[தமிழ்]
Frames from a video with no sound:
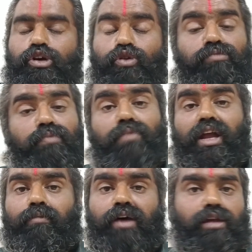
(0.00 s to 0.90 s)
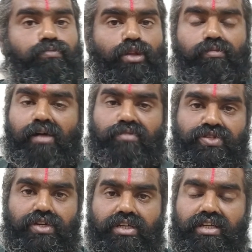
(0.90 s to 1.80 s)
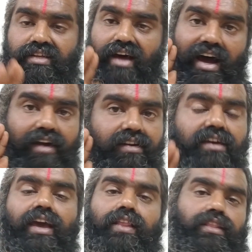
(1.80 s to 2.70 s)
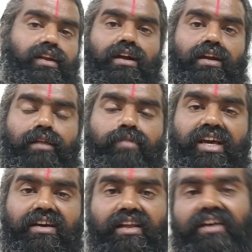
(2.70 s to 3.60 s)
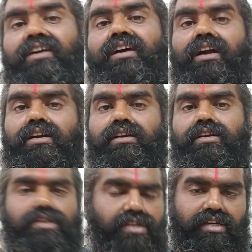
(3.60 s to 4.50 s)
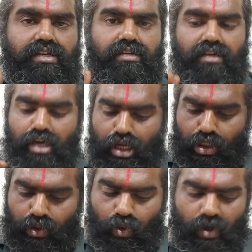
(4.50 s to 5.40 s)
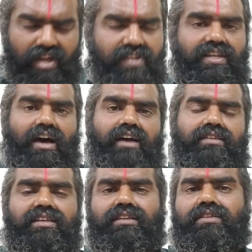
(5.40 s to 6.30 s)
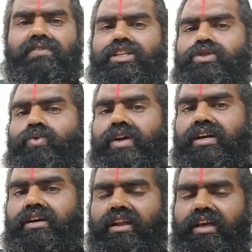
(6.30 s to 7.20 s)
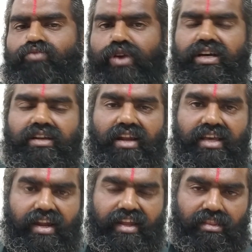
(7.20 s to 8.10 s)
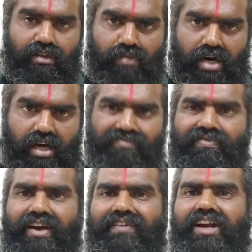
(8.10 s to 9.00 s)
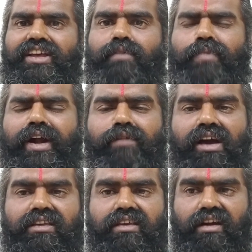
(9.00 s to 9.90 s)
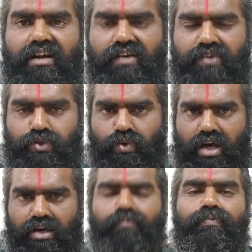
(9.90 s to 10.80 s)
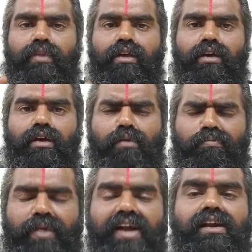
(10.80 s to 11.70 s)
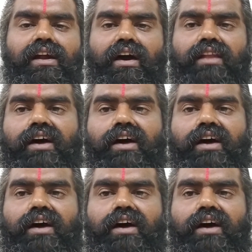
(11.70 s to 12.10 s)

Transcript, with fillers: ரொம்ப பலமாக அற்புதமாக அமைஞ்சிருக்கு நான்கு கேந்திரங்களிலுமே கிரகங்கள் இருக்குது தொழில் சார்ந்து இருந்து வந்த சுணக்க நிலை முடக்க நிலை அனைத்தும் மாறும் வரவேண்டிய பணபாக்கிகள்லாம் வசூலாகும் பெண்களால்